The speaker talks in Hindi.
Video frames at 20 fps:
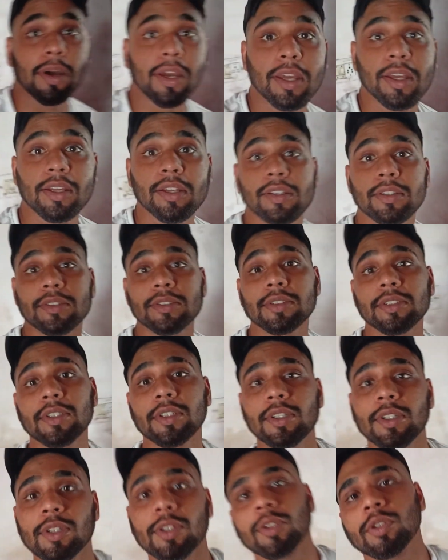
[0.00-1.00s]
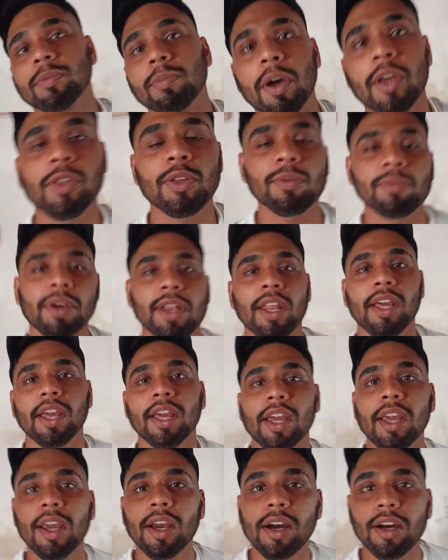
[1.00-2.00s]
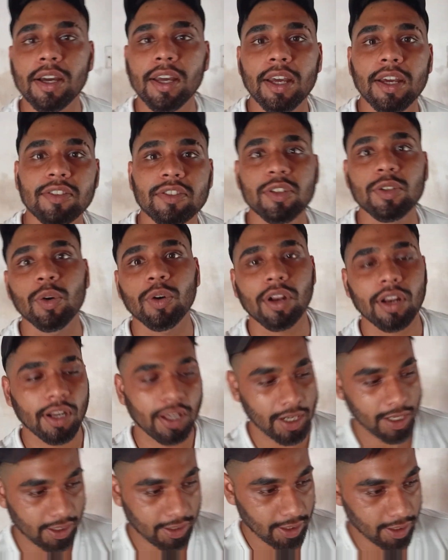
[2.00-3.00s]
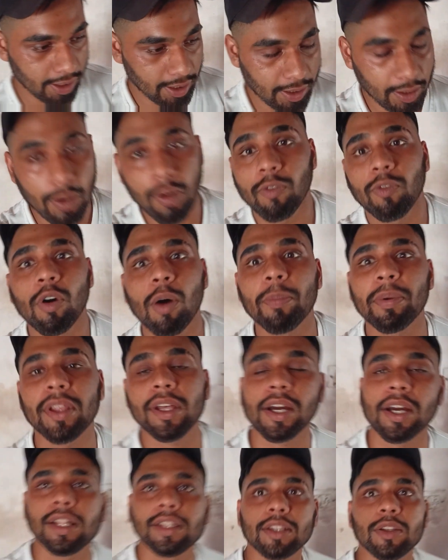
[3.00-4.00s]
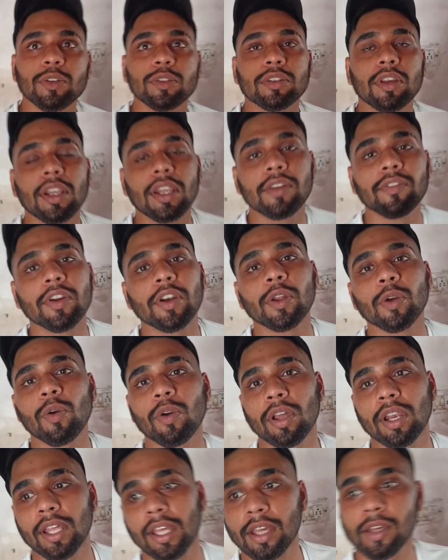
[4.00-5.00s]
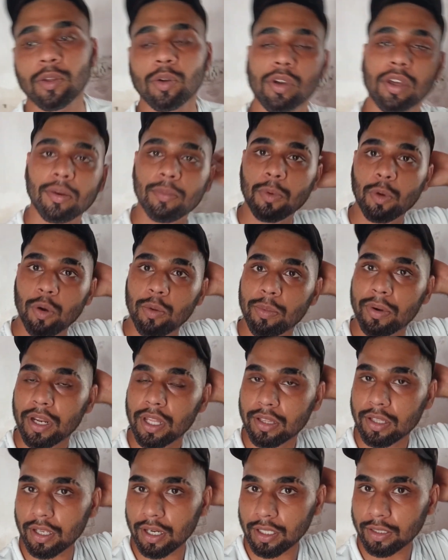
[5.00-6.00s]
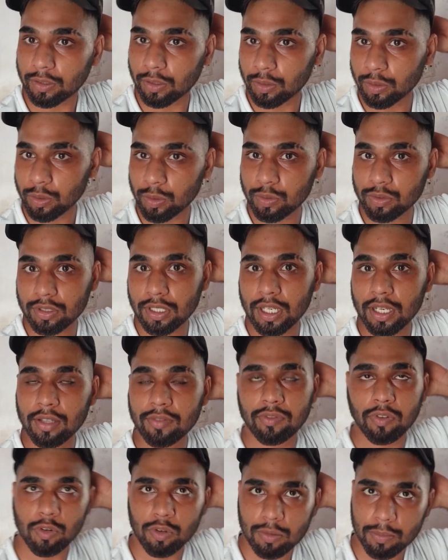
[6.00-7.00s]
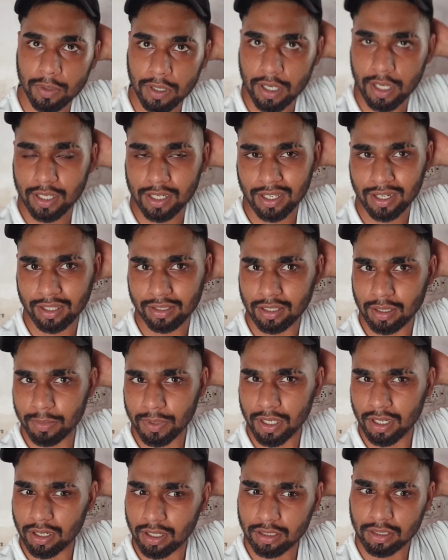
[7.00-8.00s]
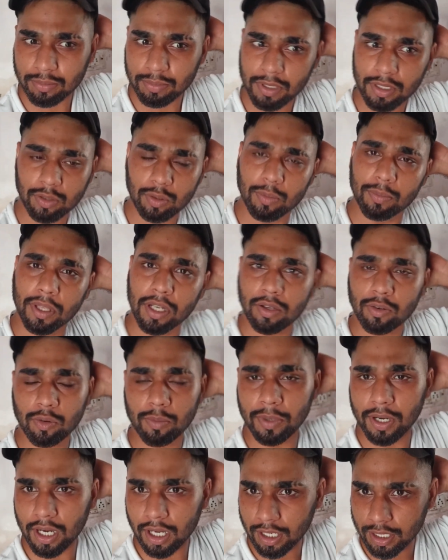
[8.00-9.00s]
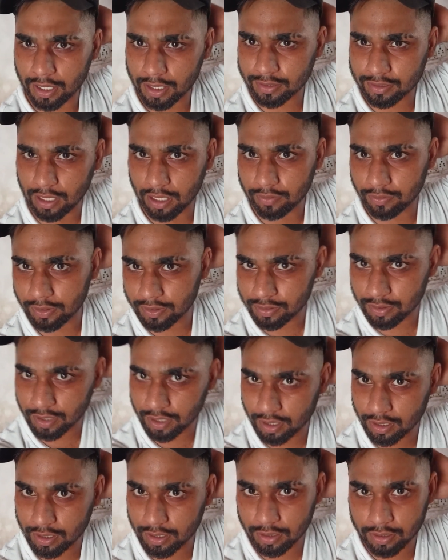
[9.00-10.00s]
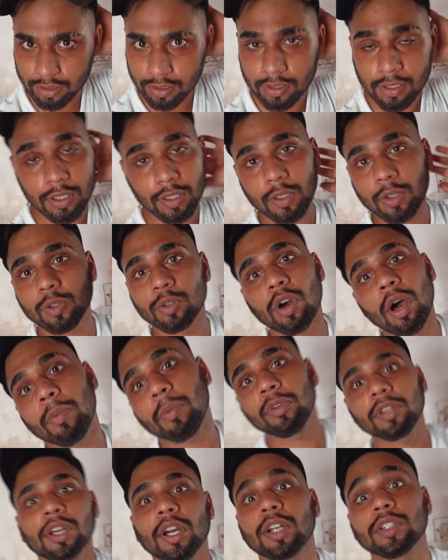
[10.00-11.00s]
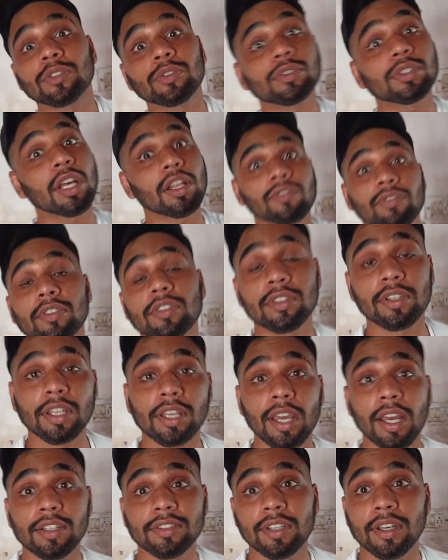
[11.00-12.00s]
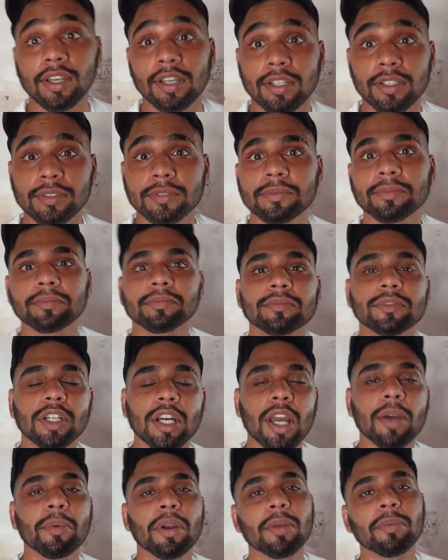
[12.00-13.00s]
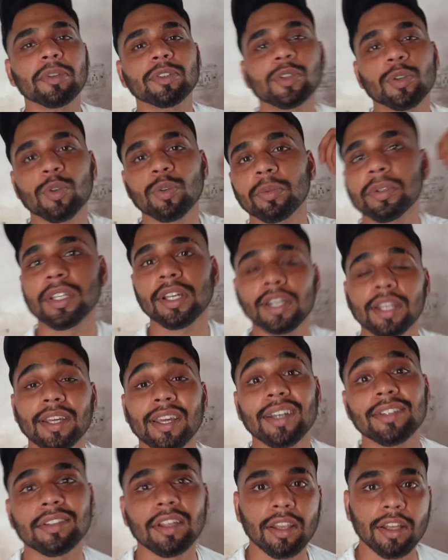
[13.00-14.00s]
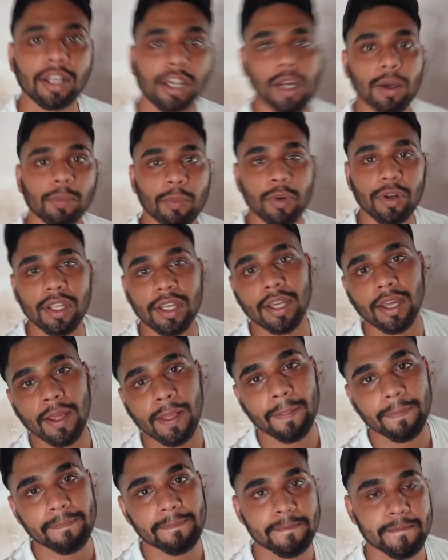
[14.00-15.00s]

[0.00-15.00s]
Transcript: है भाई तो भाइयों मैंने एक चीज़ ऑर्डर करी थी वो अपने क्या कहते हैं उसके लिए वीडियो के लिए क्योंकि अब लोग बनाता रहता हूँ तो उसके लिए फ़ोन पकड़ा नहीं रहता मेरे हाथ में तो मैंने वो मंगा लिया एक सेल्फी स्टिक तो आपको दिखाता हूँ सेल्फी स्टिक कैसा है कमेंट में ज़रूर बताना कैसा लग रहा है आपको ठीक है